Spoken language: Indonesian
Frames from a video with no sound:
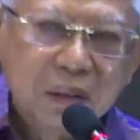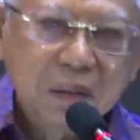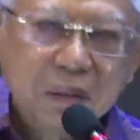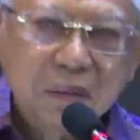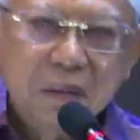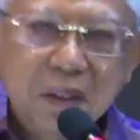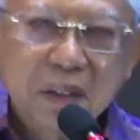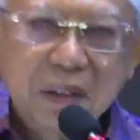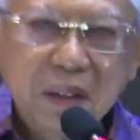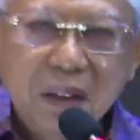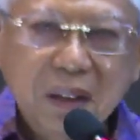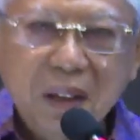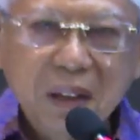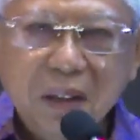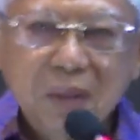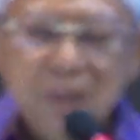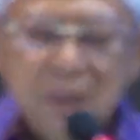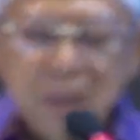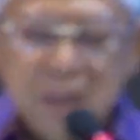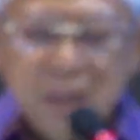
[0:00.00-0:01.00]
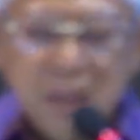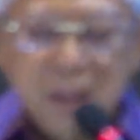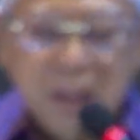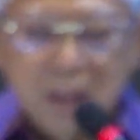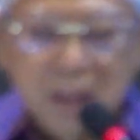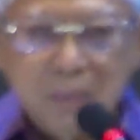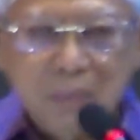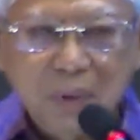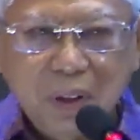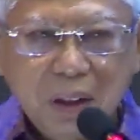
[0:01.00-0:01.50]
Wassalatu
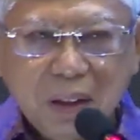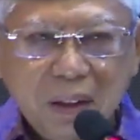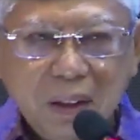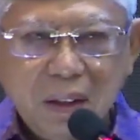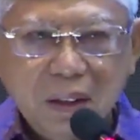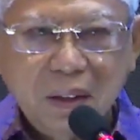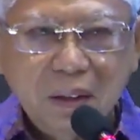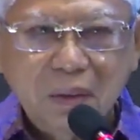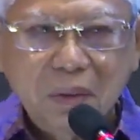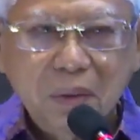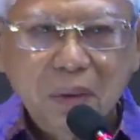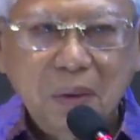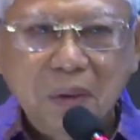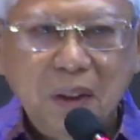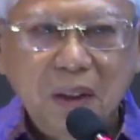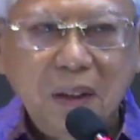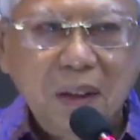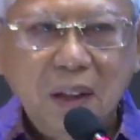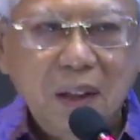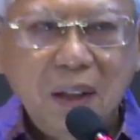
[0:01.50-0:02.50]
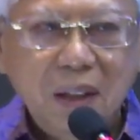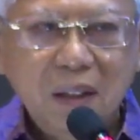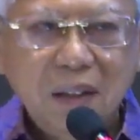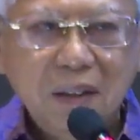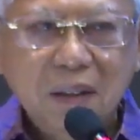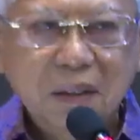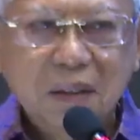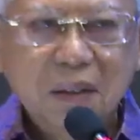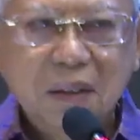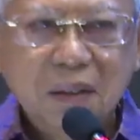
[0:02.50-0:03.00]
wassalamu ala rasulillah
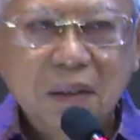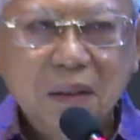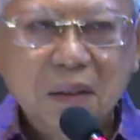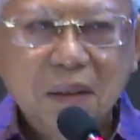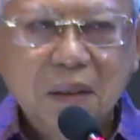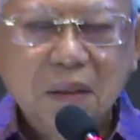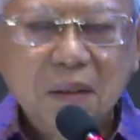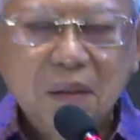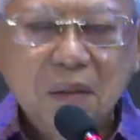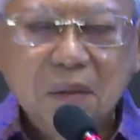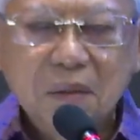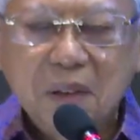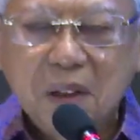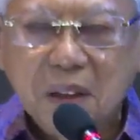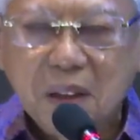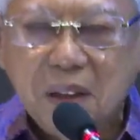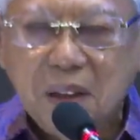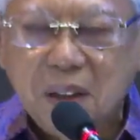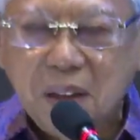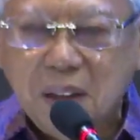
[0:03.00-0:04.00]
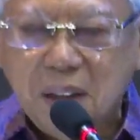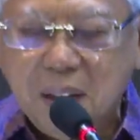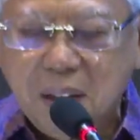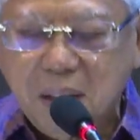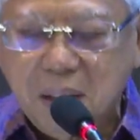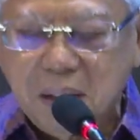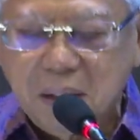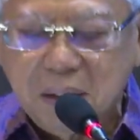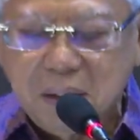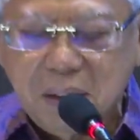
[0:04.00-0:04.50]
Wa ala
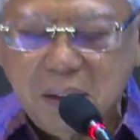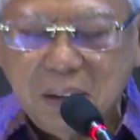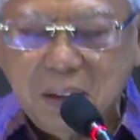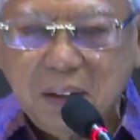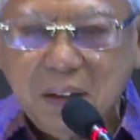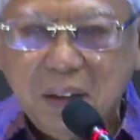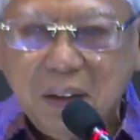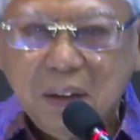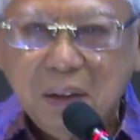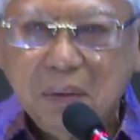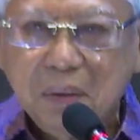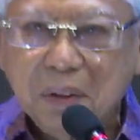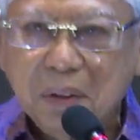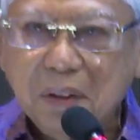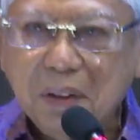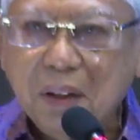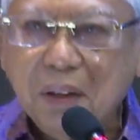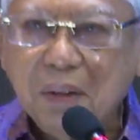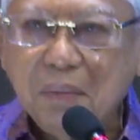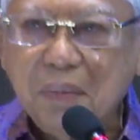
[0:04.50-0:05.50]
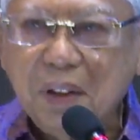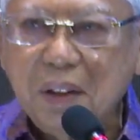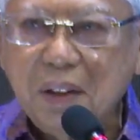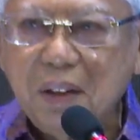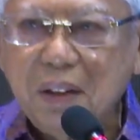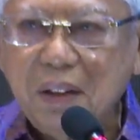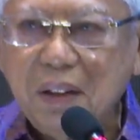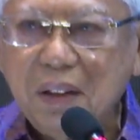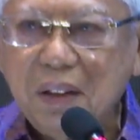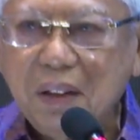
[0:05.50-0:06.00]
alihi wa
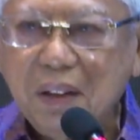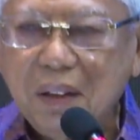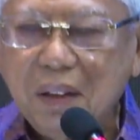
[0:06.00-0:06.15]
sahbihi